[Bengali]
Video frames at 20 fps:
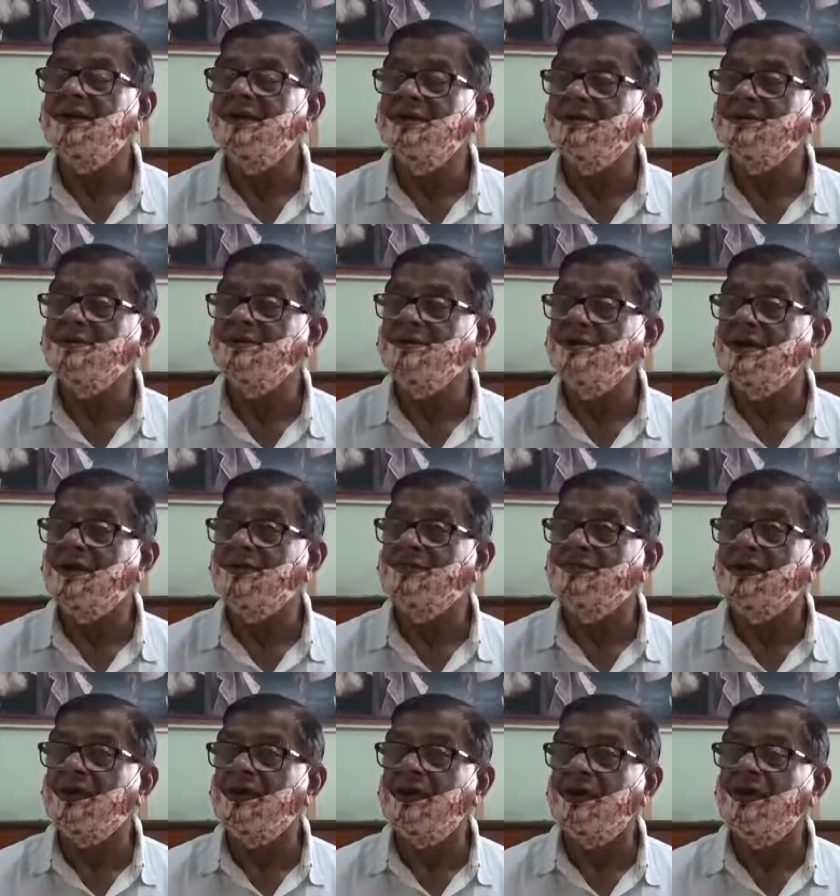ডিসিশনের
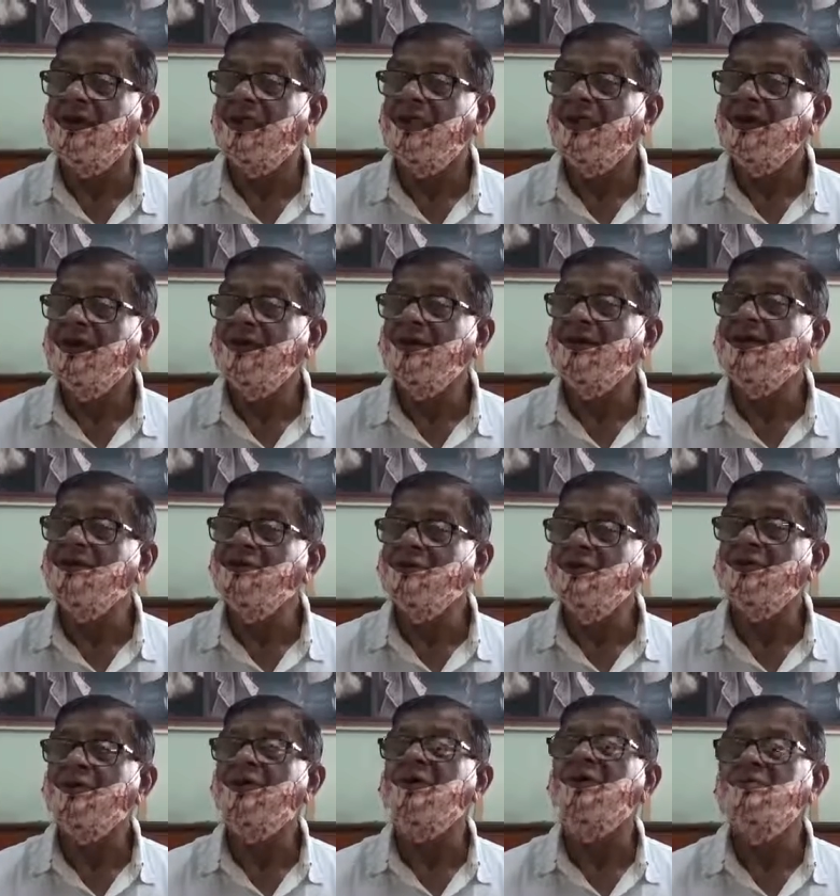ফলে এই
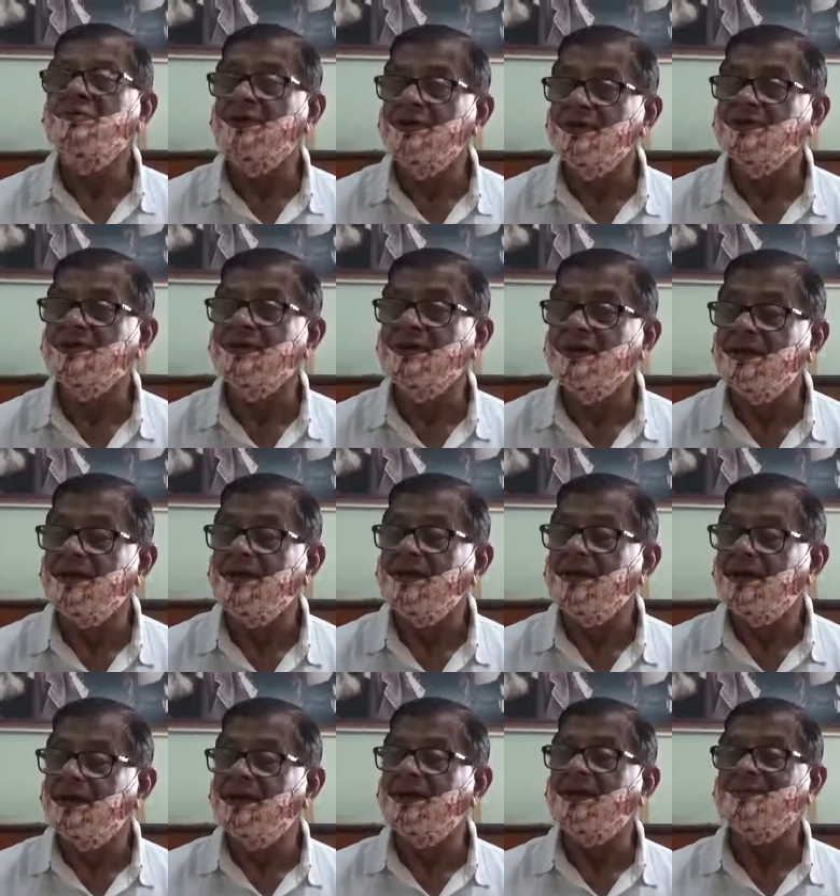সরকারও বলেছে
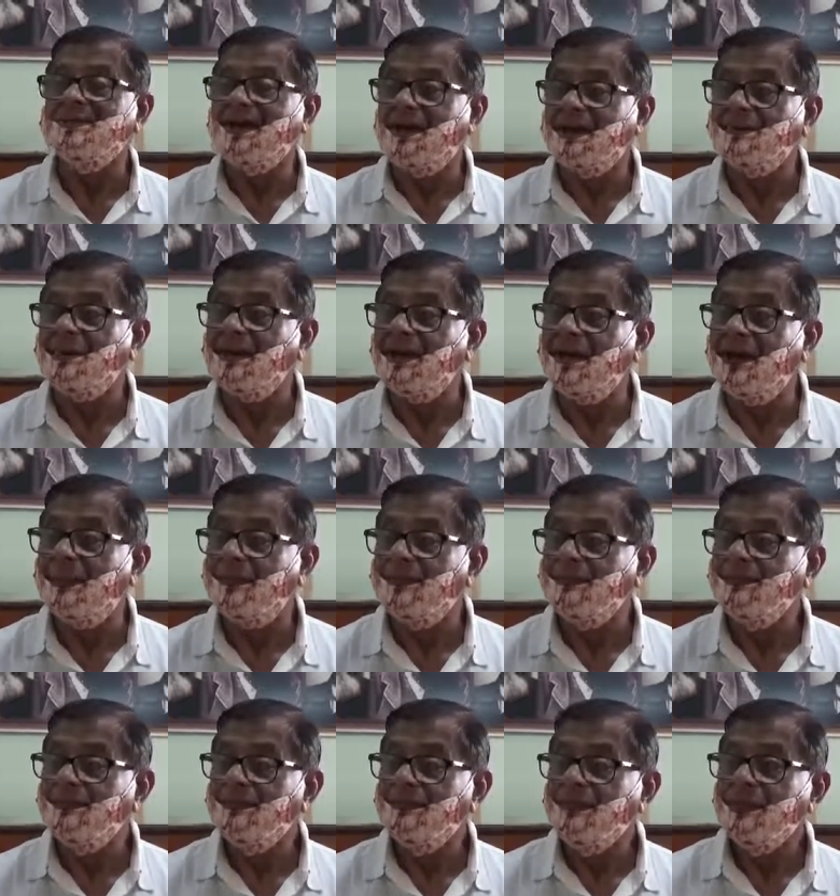এটা আর থাকবে না
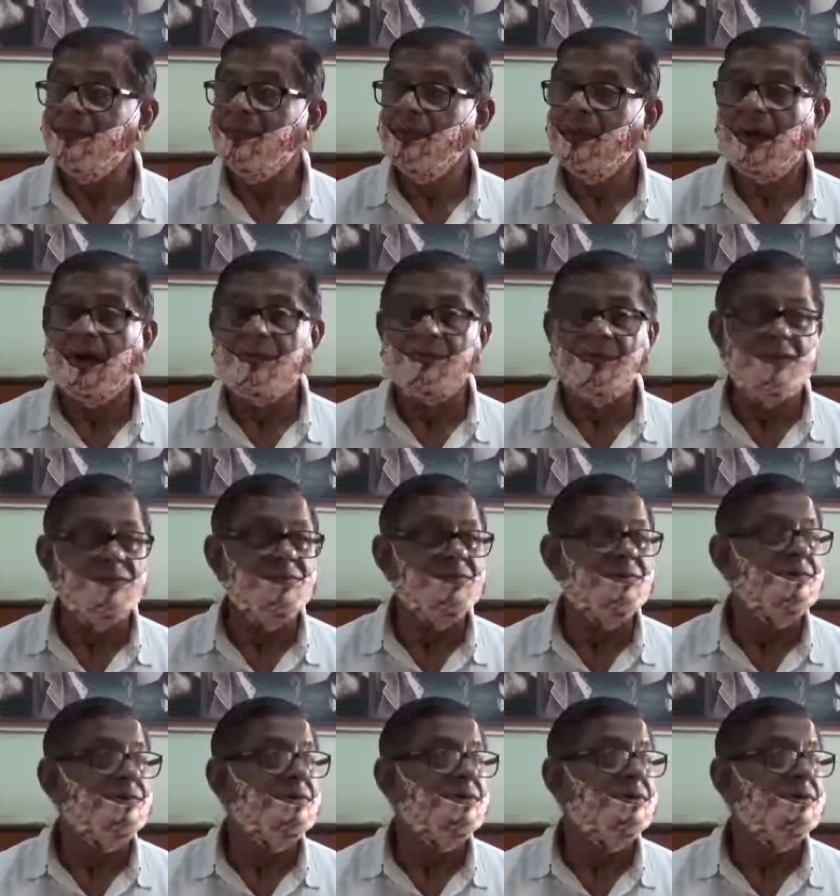আমরা অন্তত